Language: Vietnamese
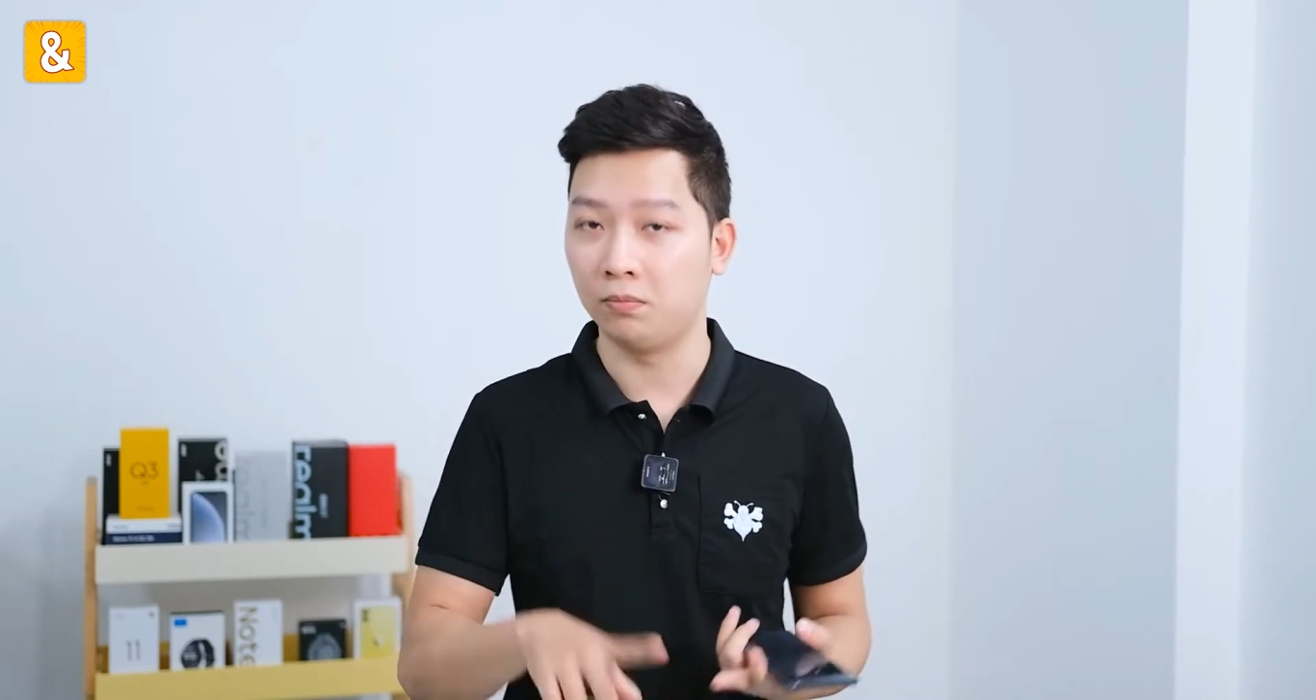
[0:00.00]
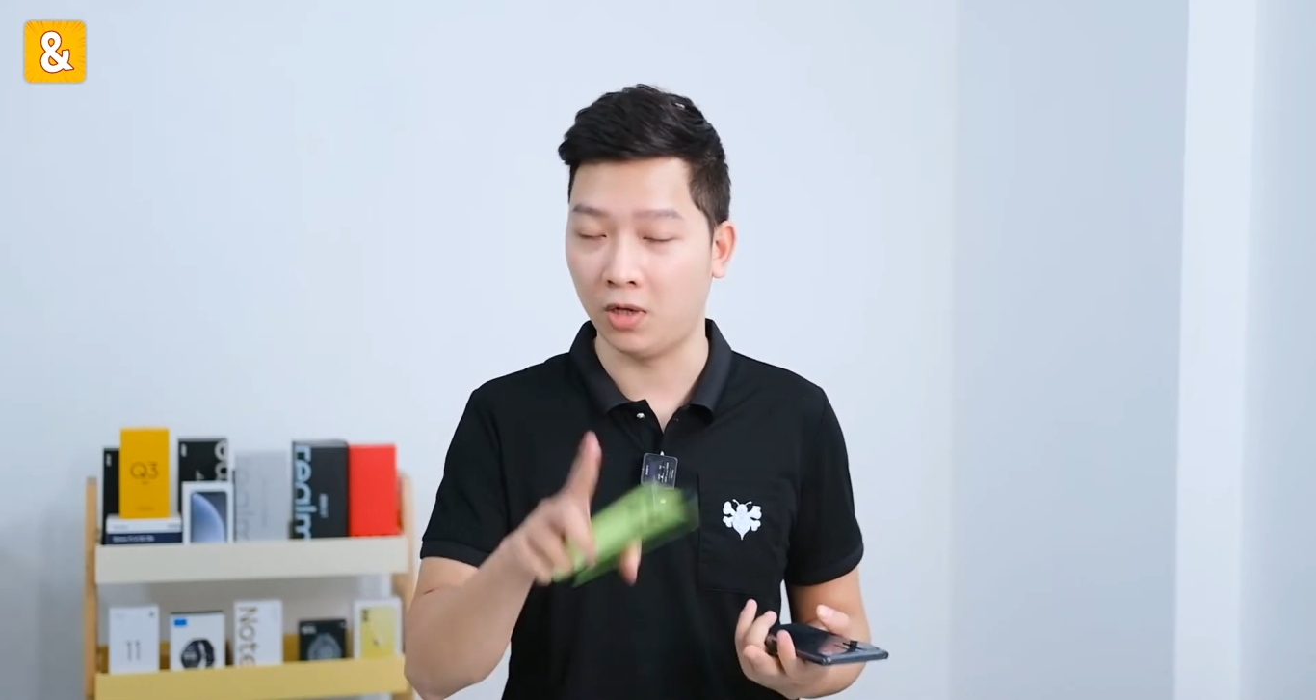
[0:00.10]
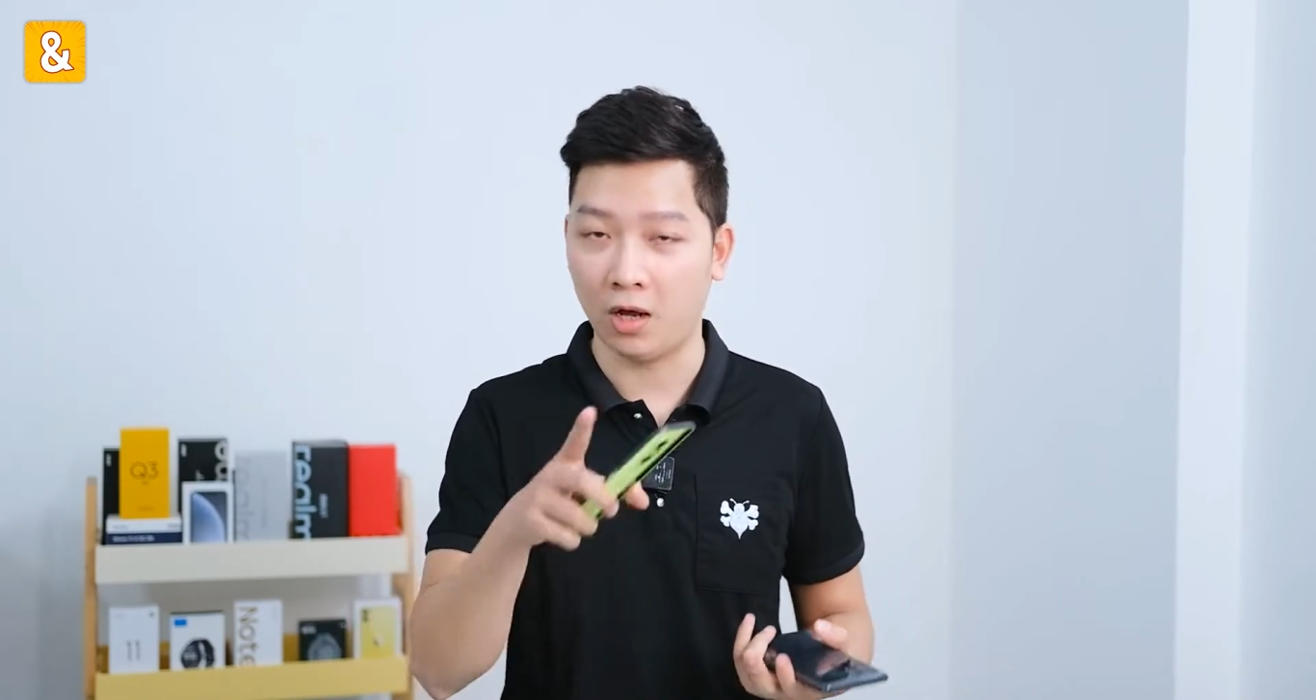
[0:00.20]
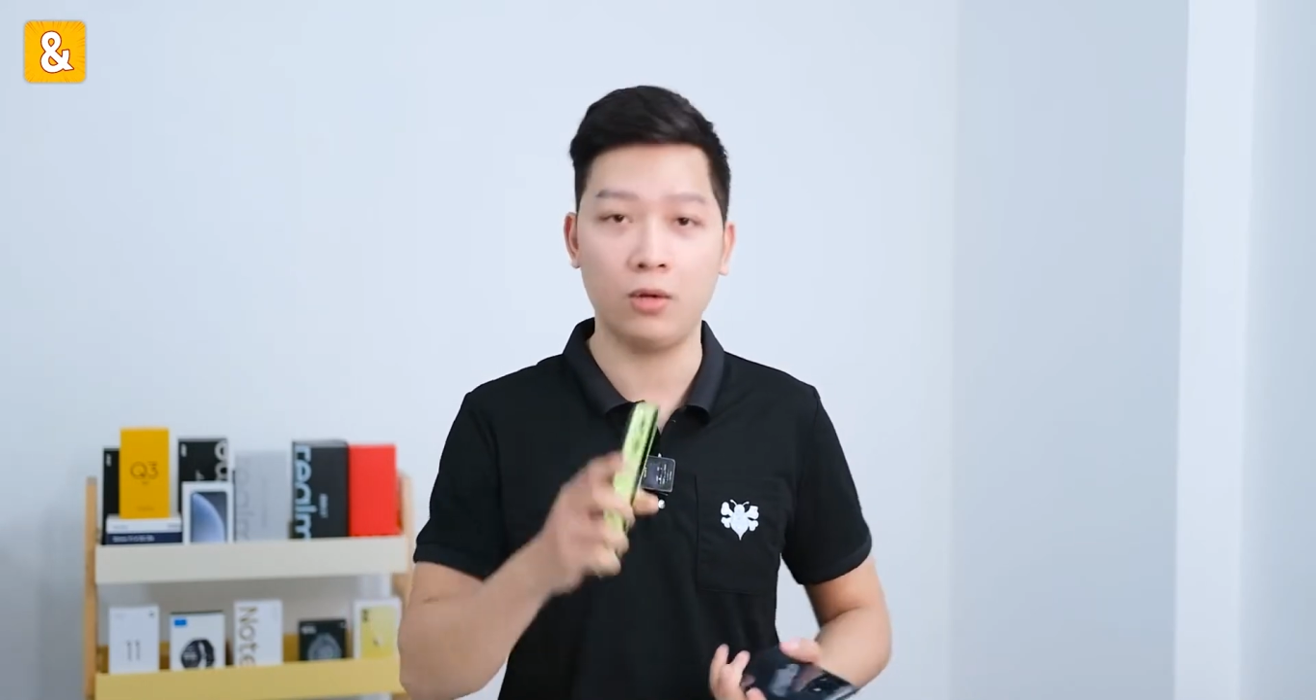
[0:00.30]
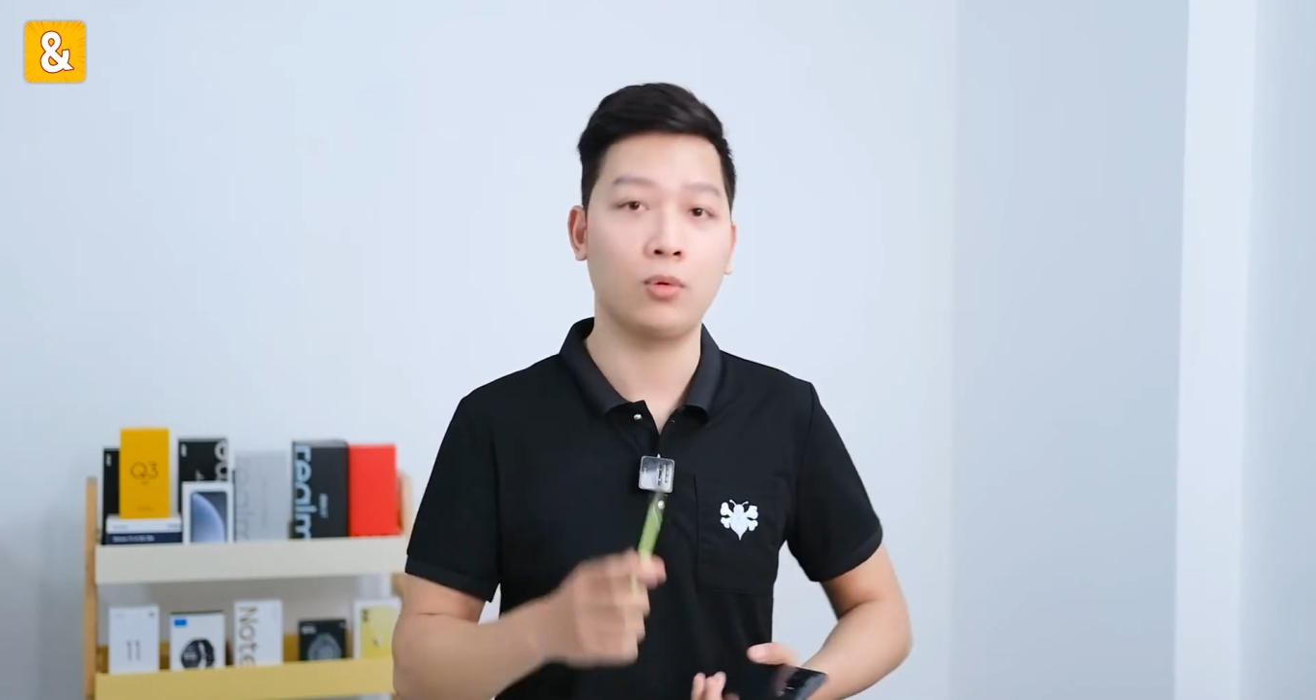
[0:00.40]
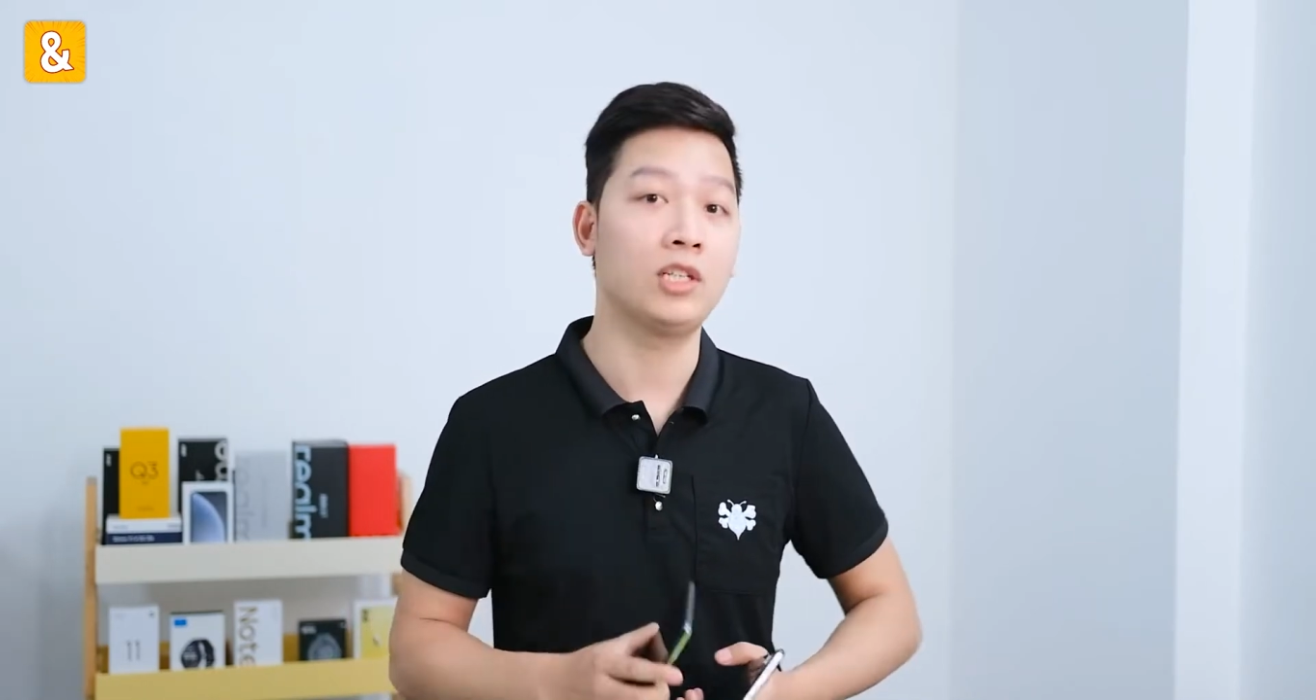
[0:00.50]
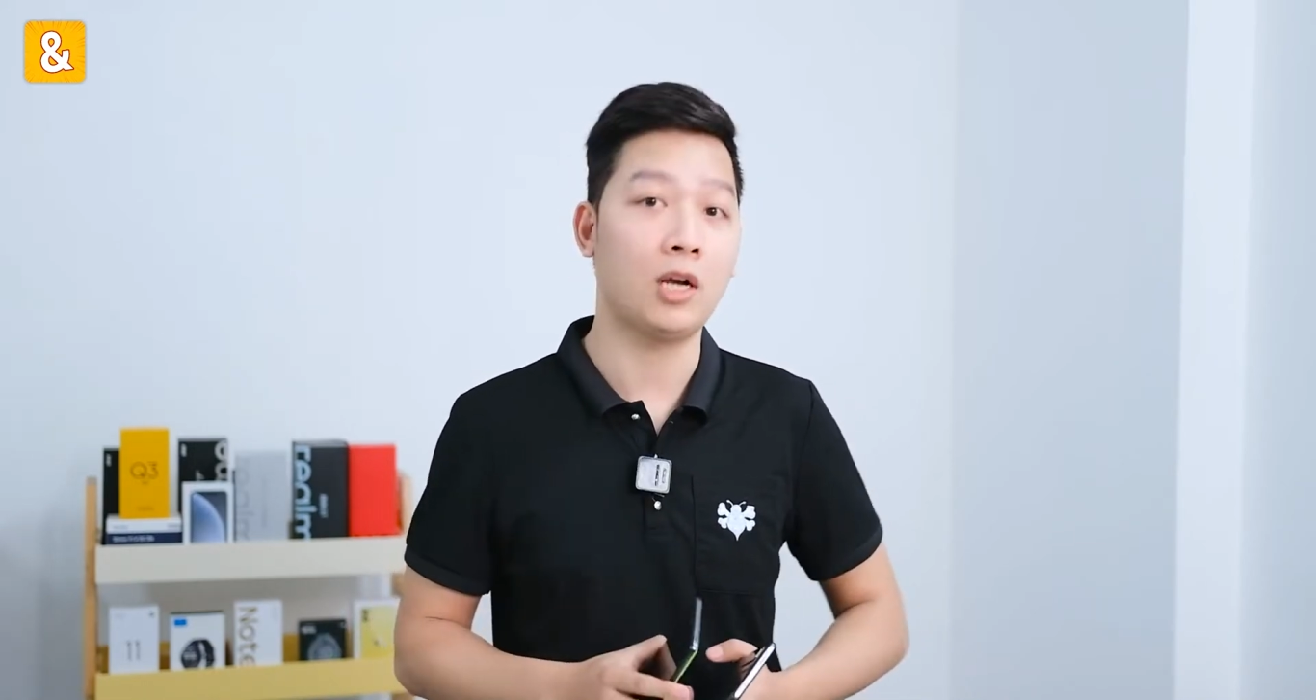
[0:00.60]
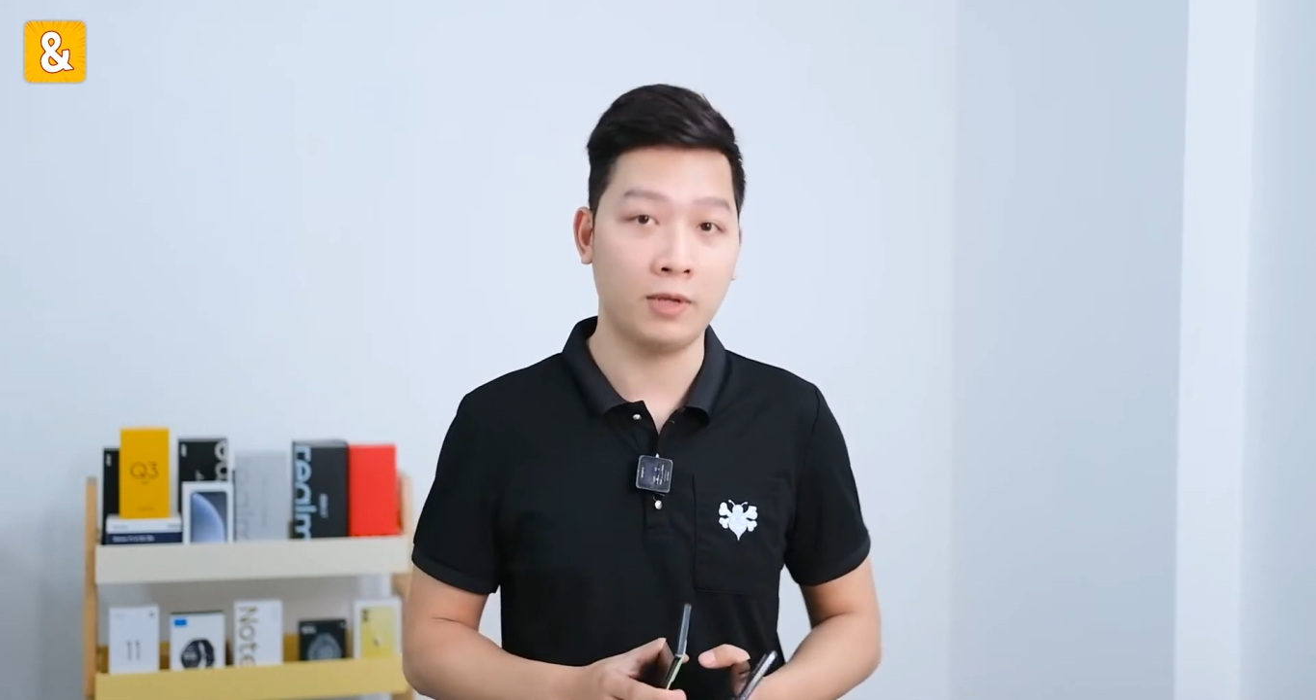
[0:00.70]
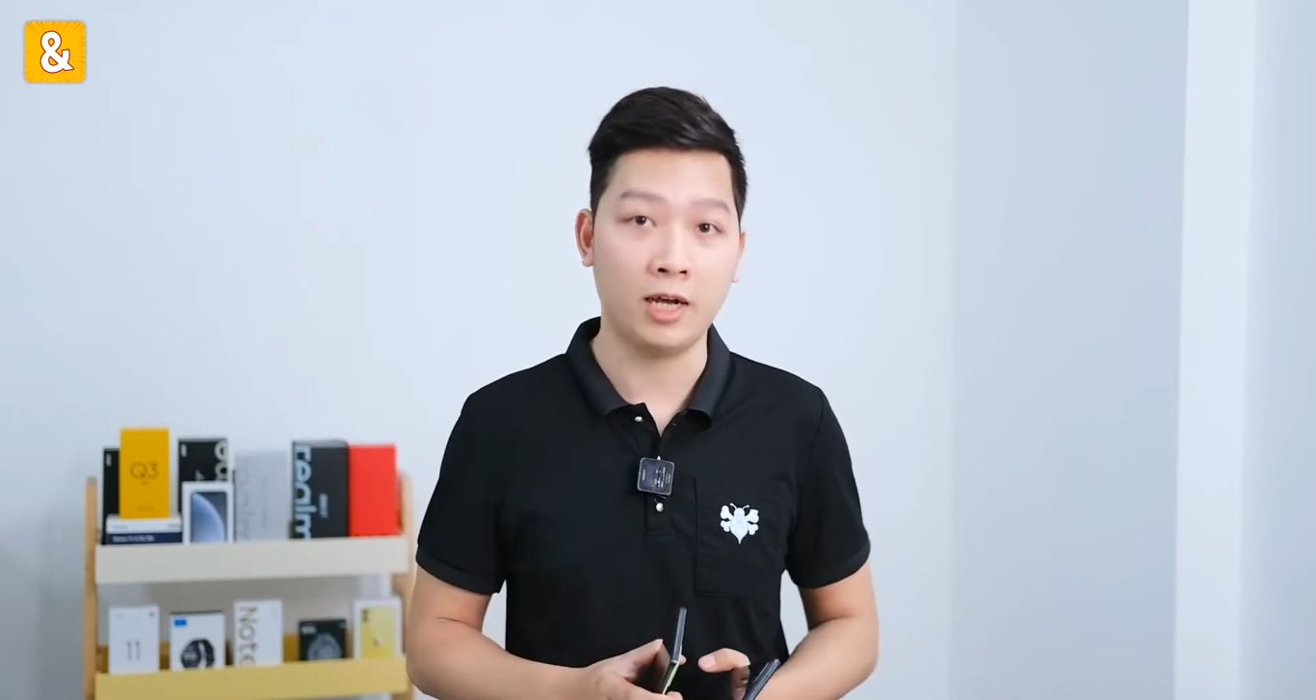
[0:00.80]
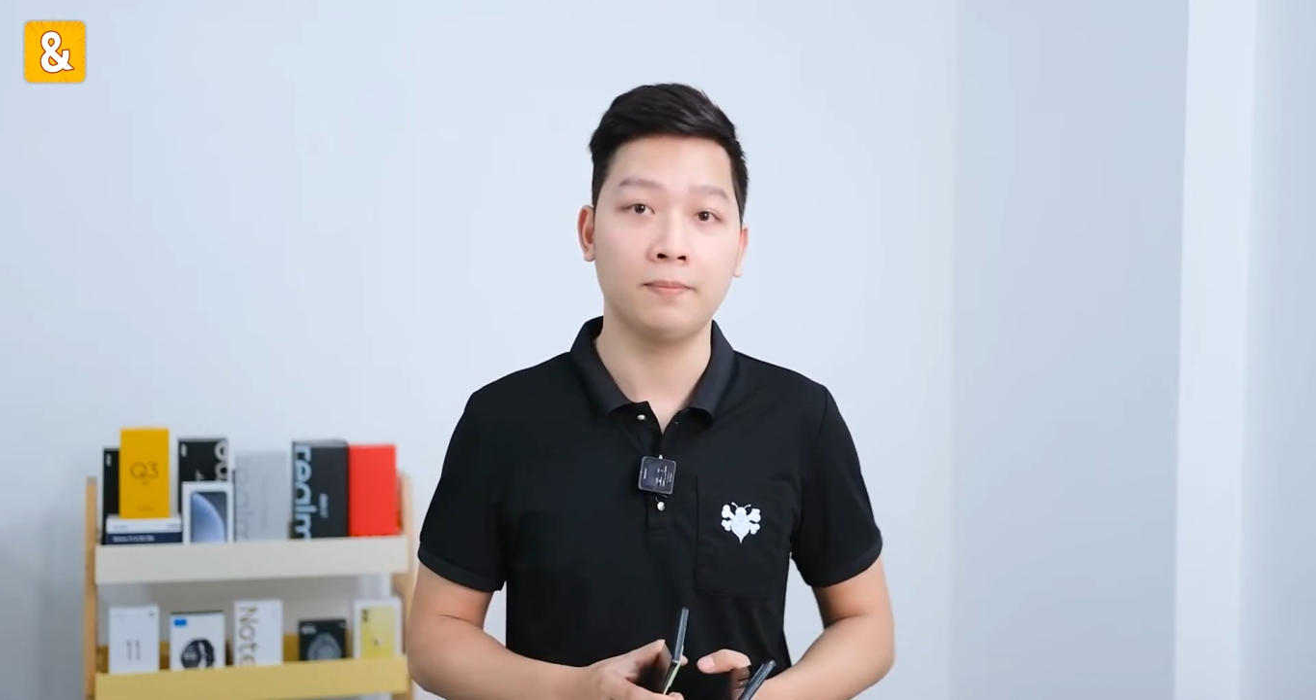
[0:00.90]
Đó, quan
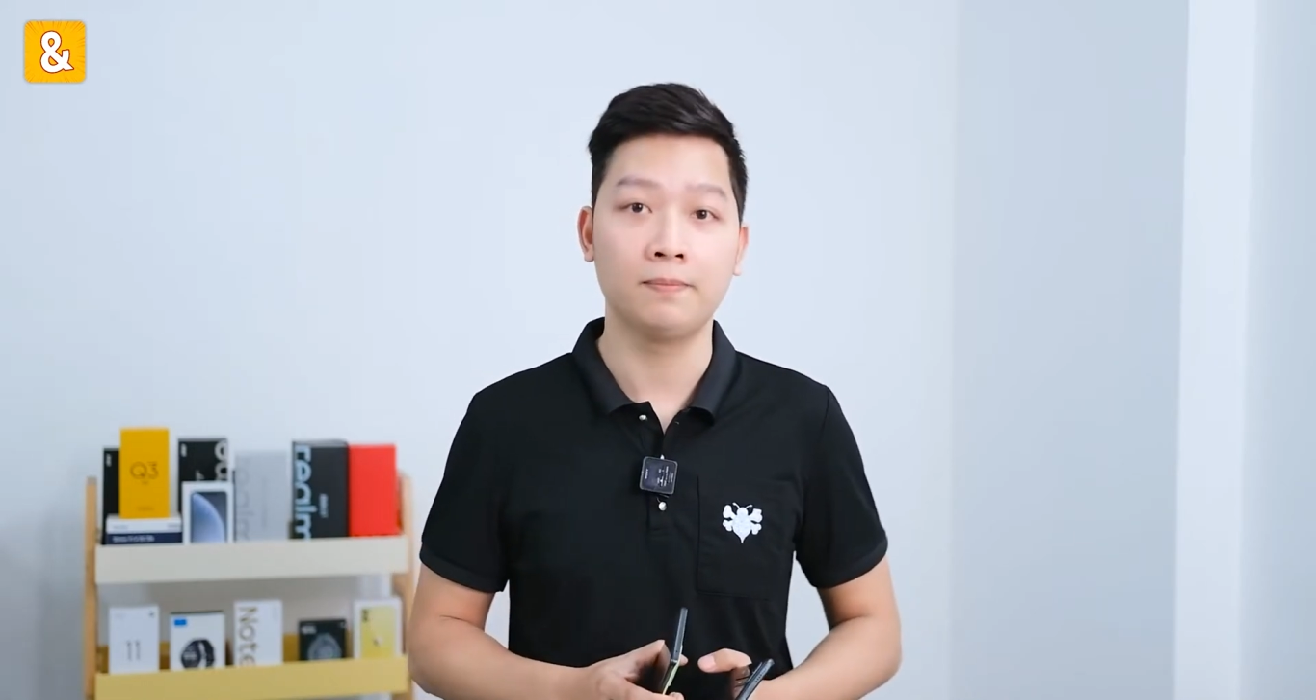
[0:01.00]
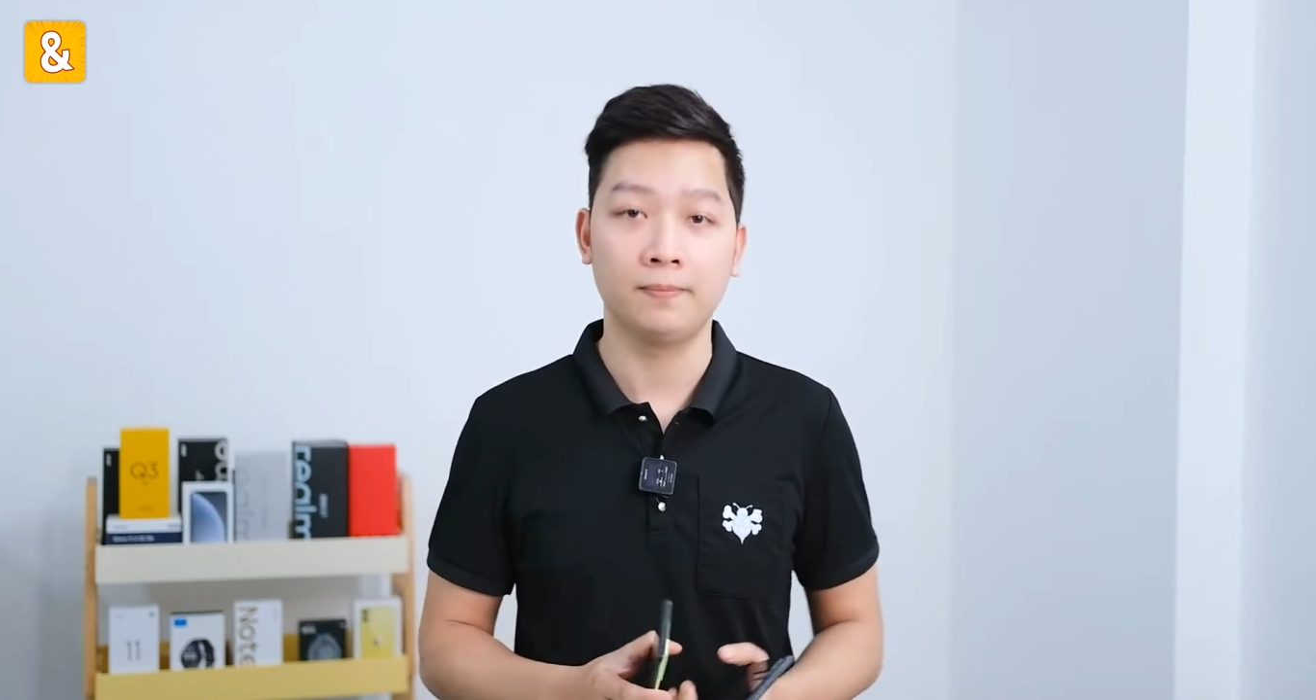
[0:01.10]
trọng nhá.